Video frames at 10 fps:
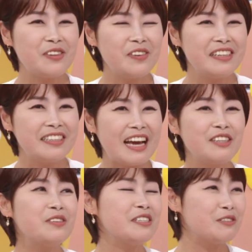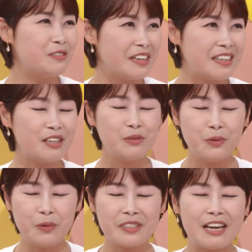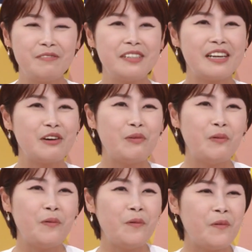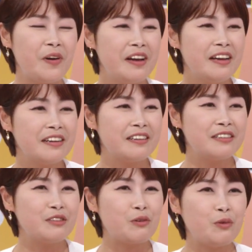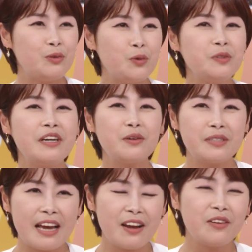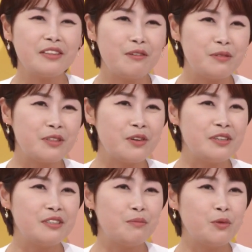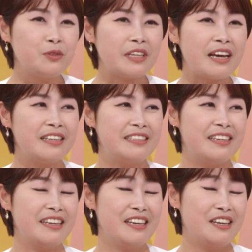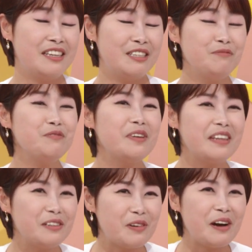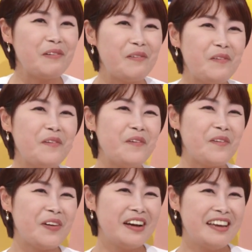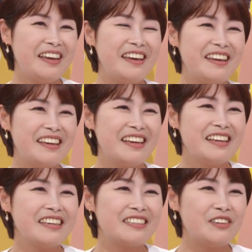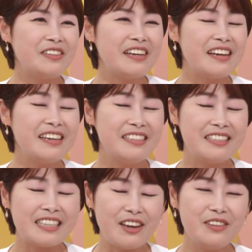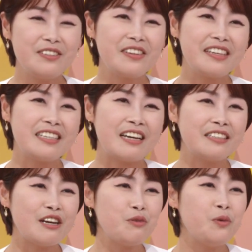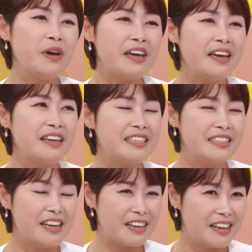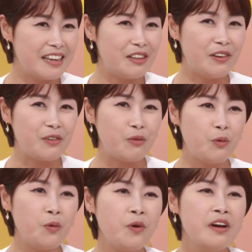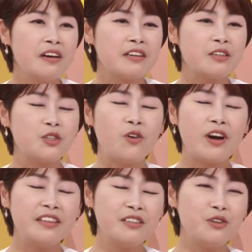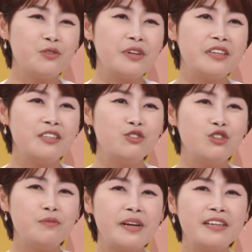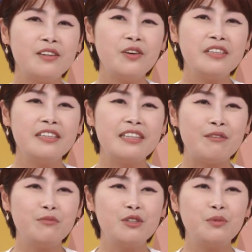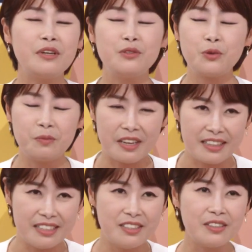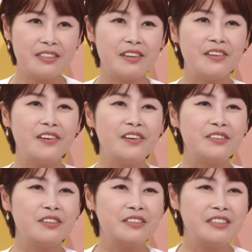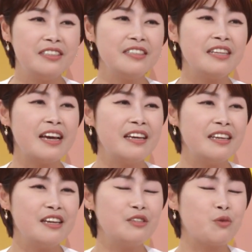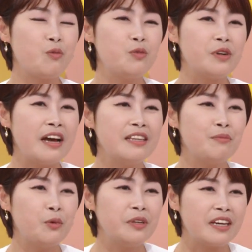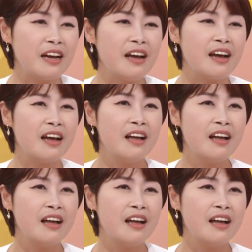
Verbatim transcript: 저희 다섯 식구가 다 쪼르륵 잠을 자고 그랬었고 초등학교 4학년 때부터 이제 모두 다 이제 신문 배달도 하고 예, 와. 그러다가 이제 자연스럽게 상고에 진학하게 되었고 그래서 저 같은 경우에는 출발선이 남들보다 조금 이렇게 늦었어요. 네. 늦은 나이에 이제 공부를 하다 보니까